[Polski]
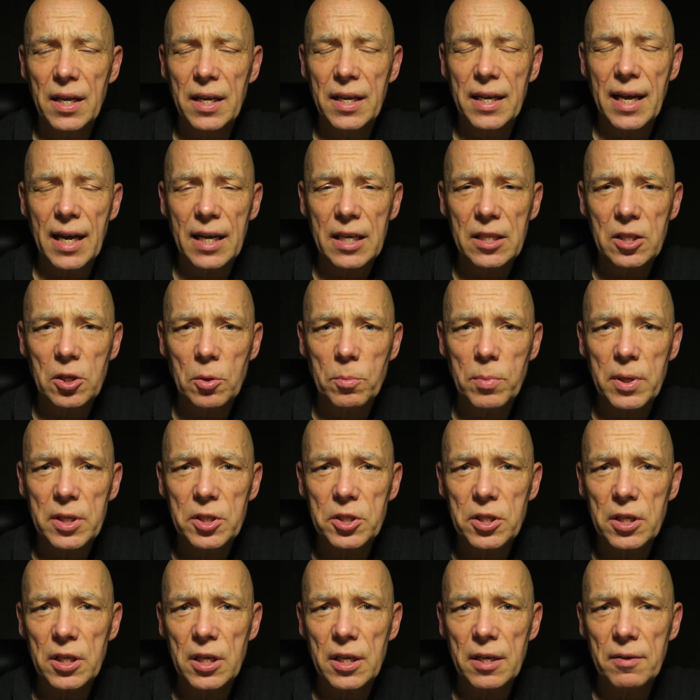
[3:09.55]
jak to
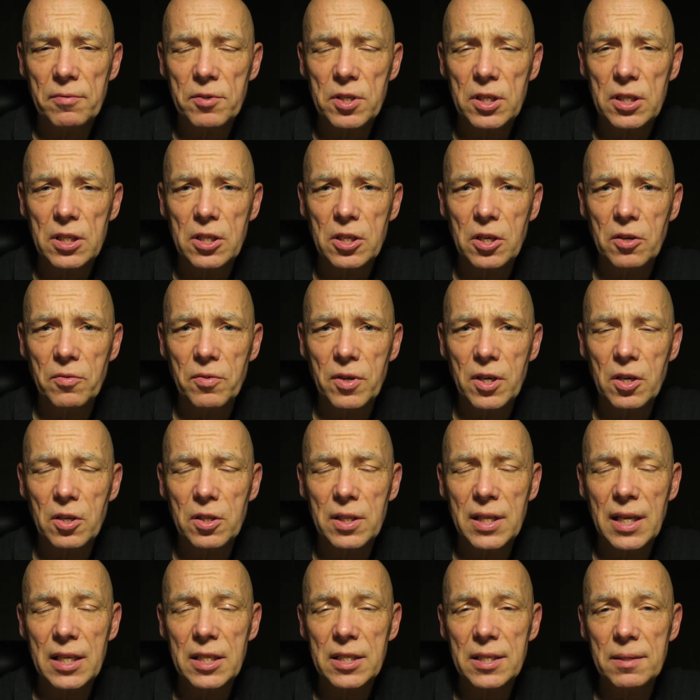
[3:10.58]
będzie wszystko
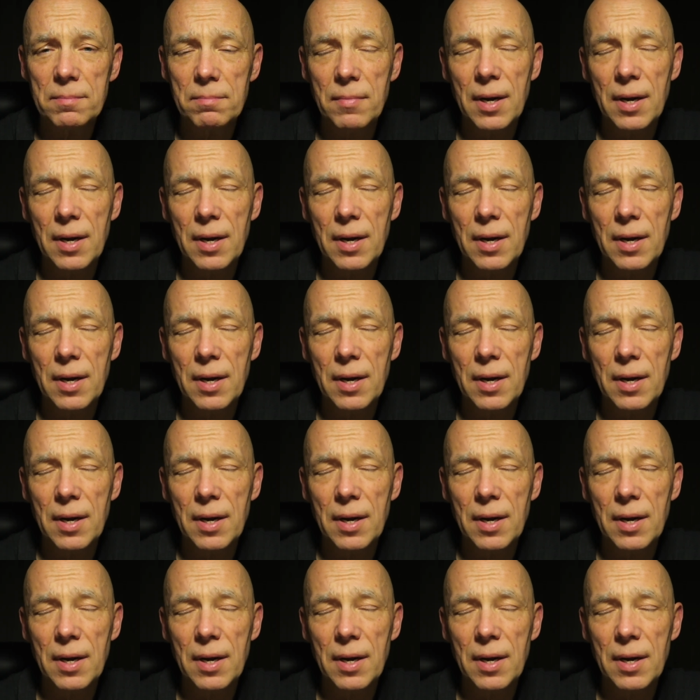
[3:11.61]
wyglądać.